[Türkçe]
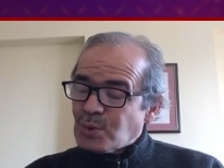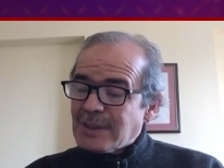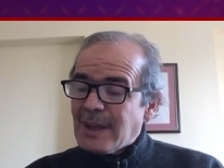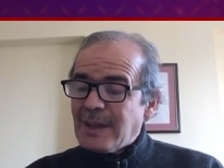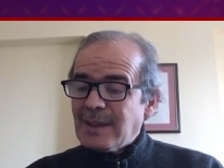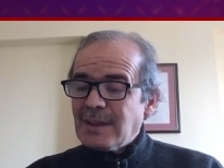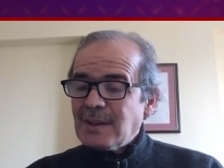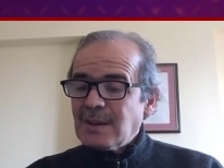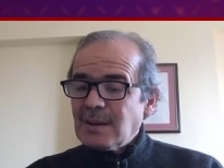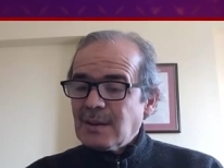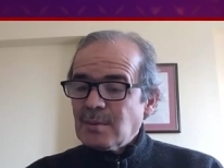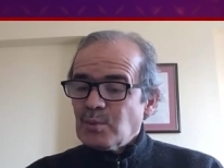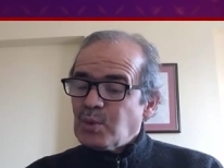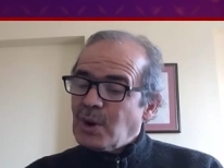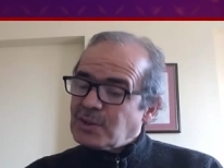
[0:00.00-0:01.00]
diye
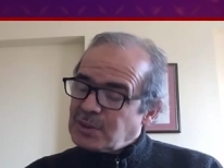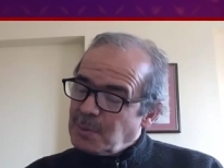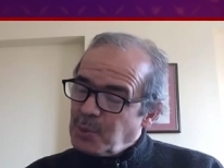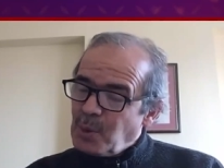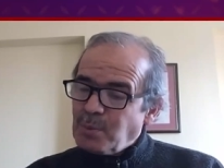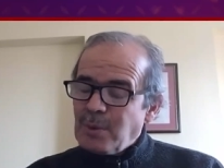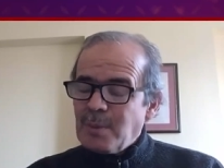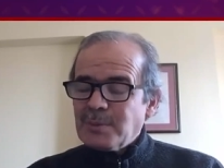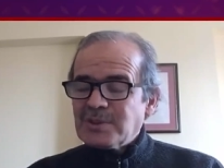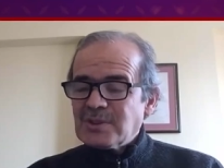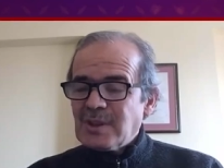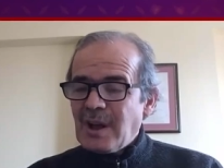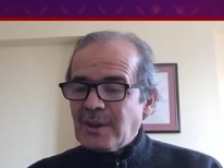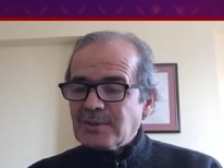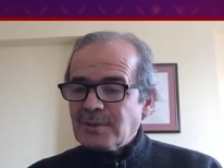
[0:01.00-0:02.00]
muhatap olmamız
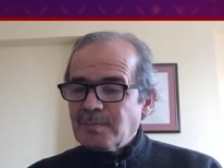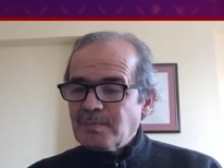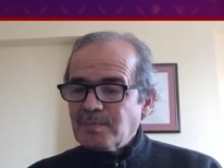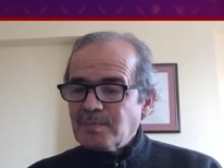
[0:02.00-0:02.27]
lazım.